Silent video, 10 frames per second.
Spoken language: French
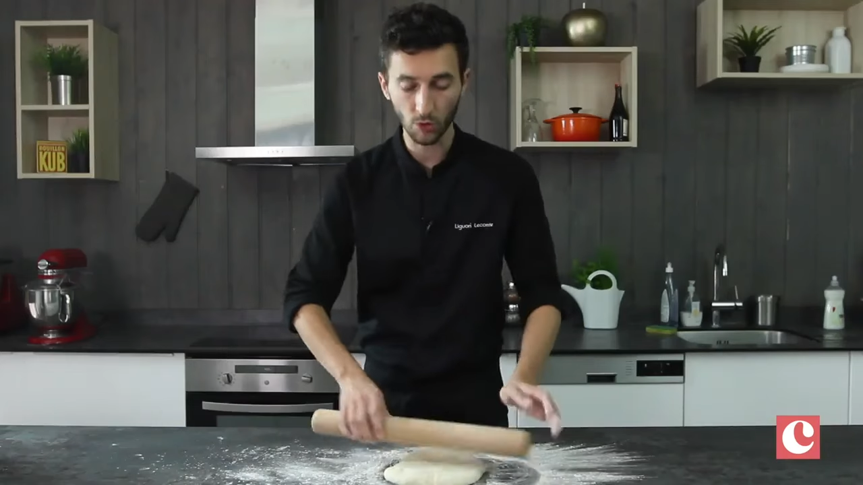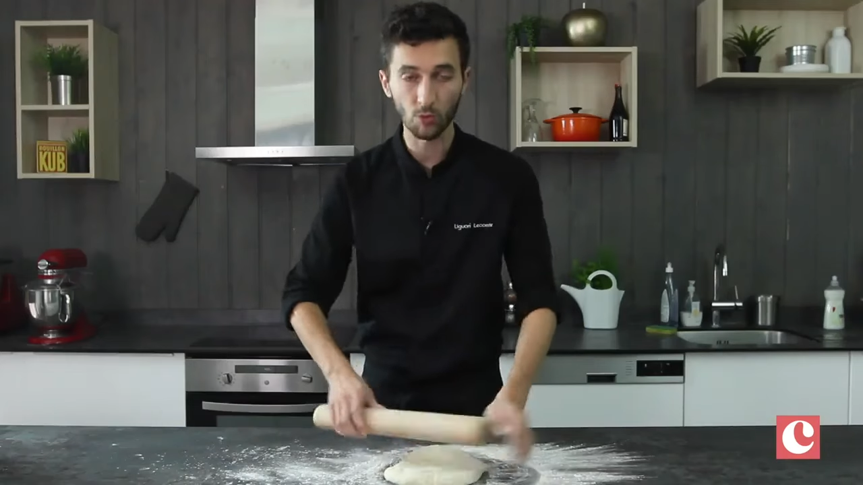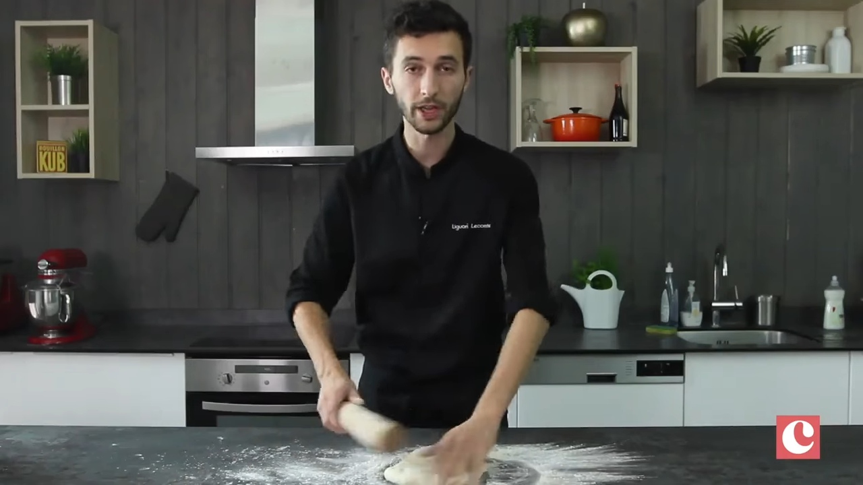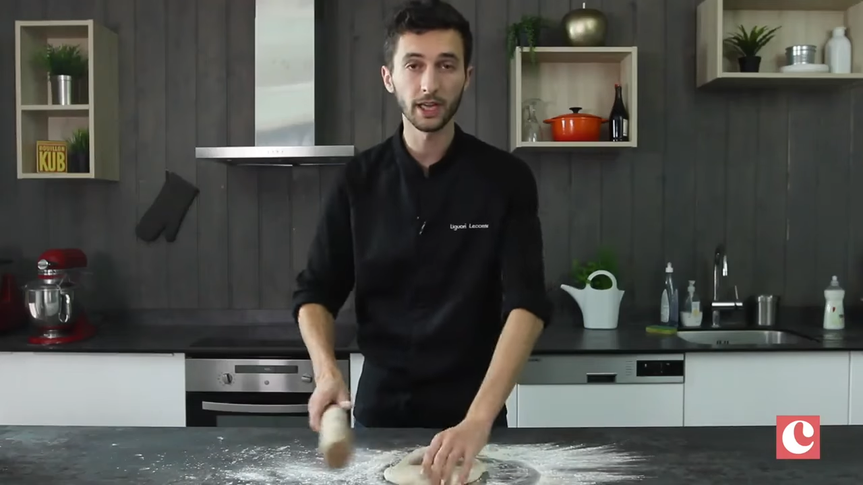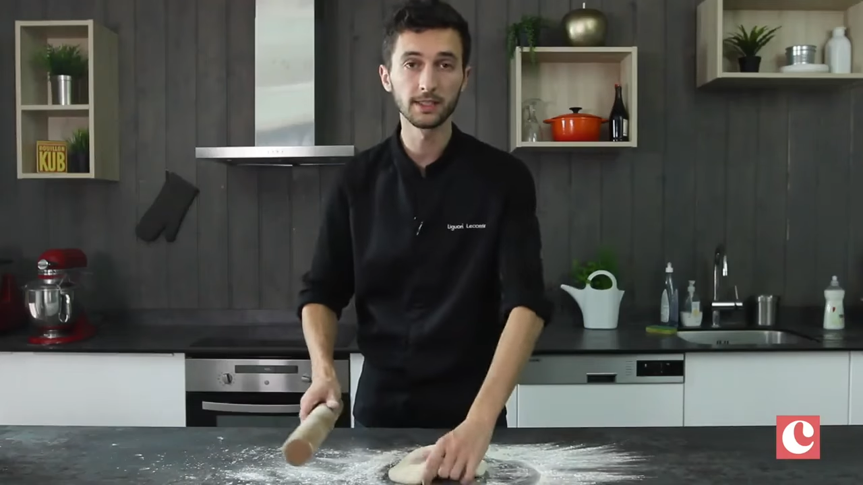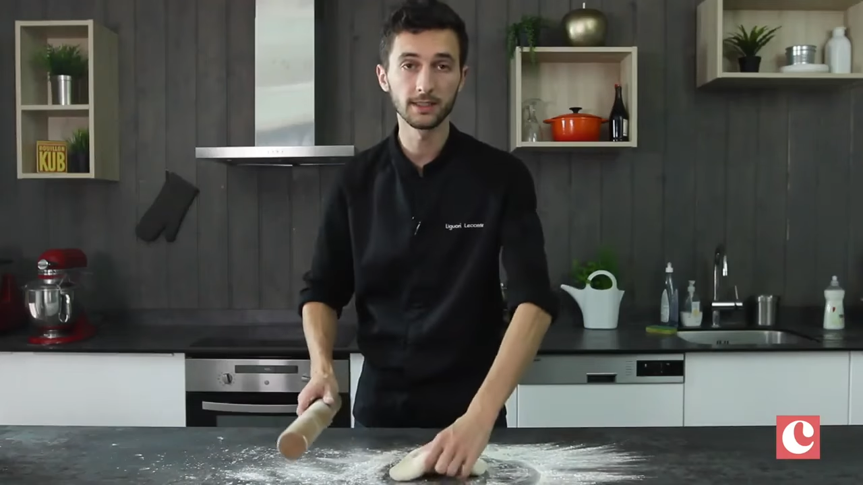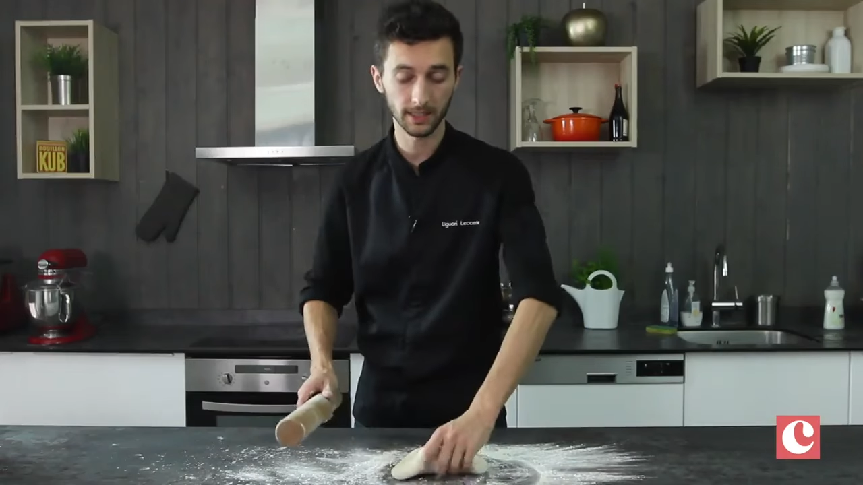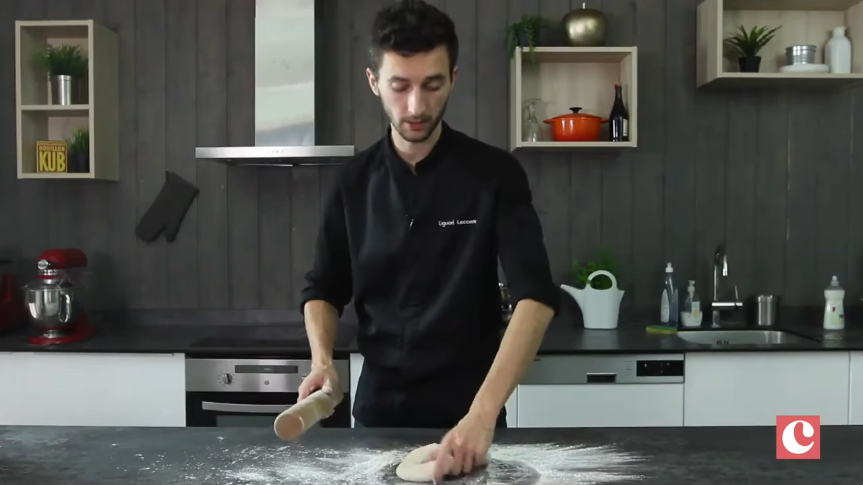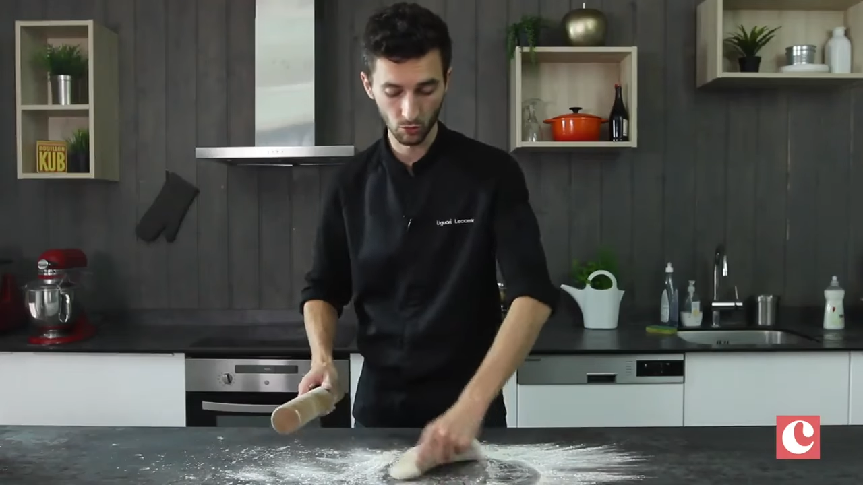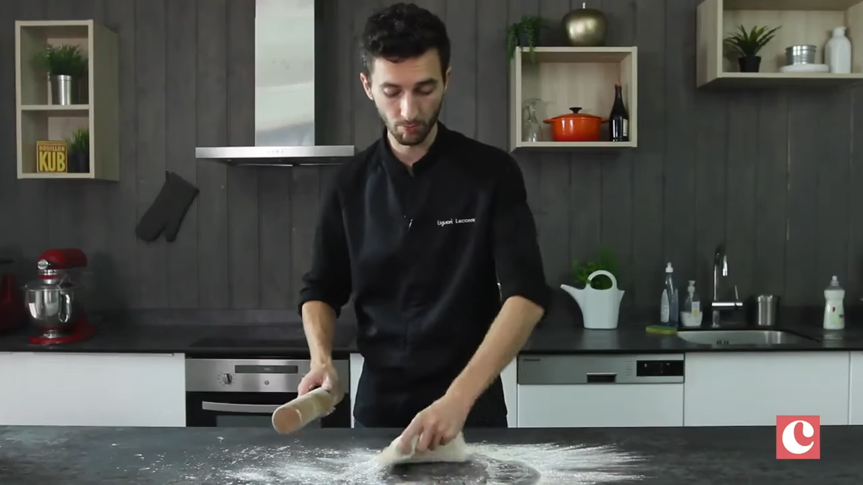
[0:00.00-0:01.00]
comment
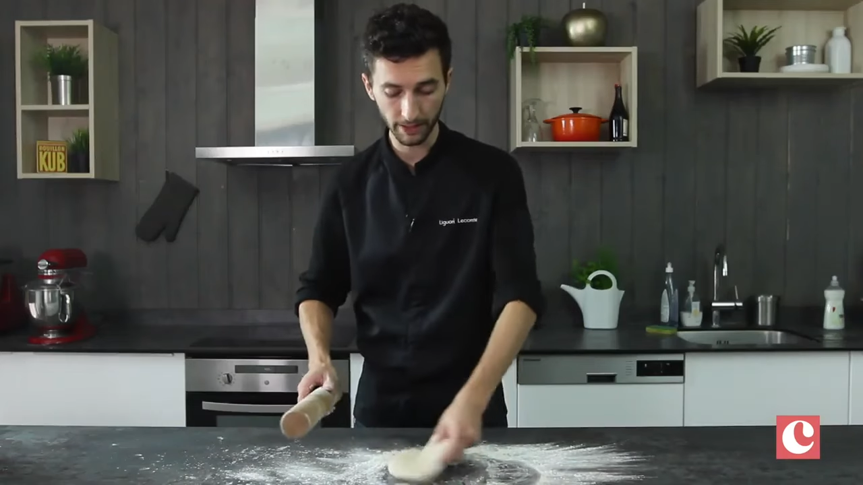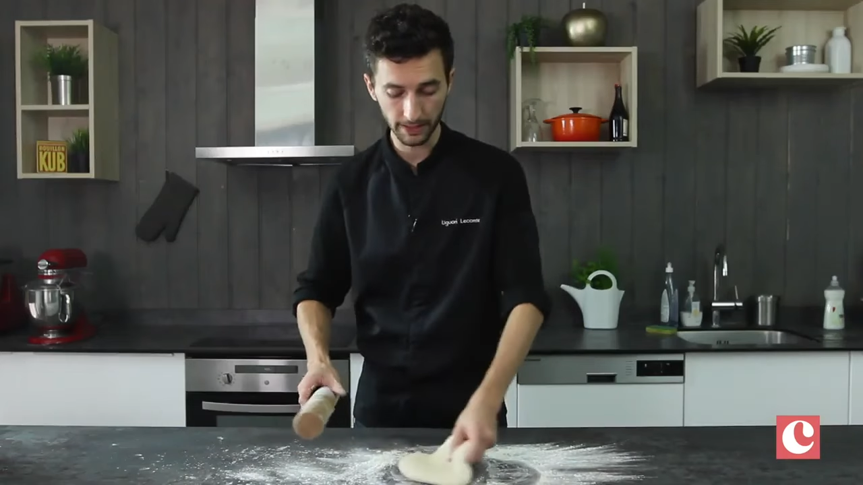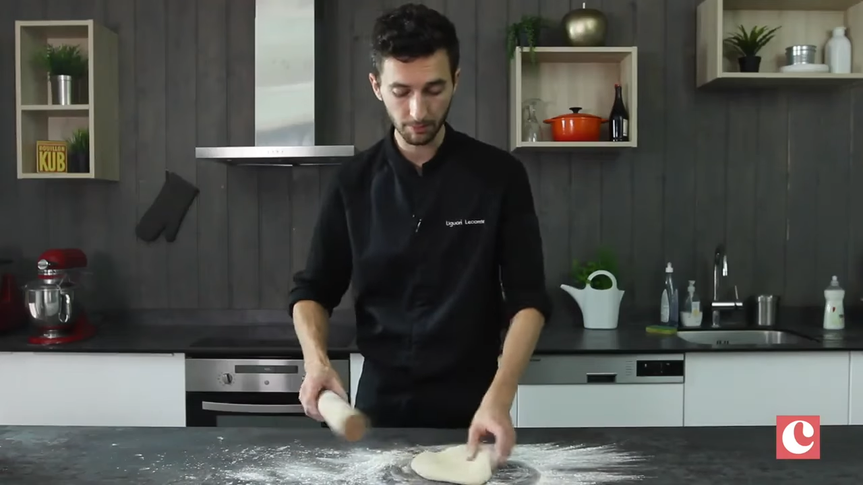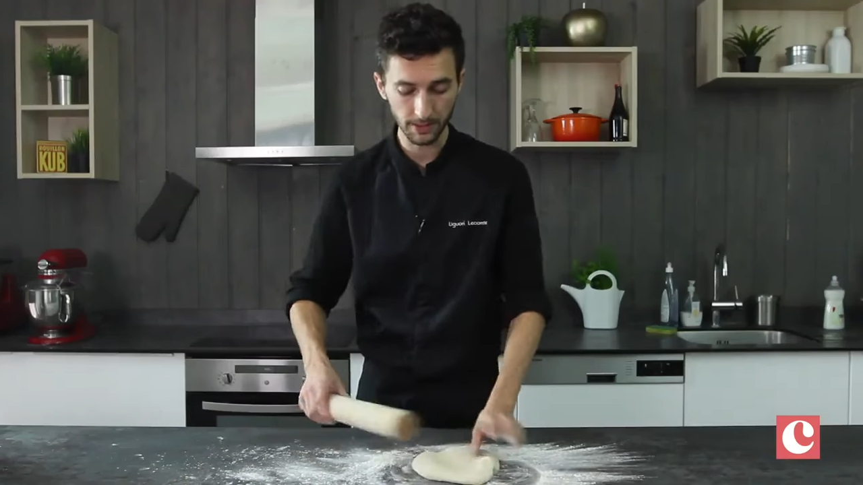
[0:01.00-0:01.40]
réaliser une pâte à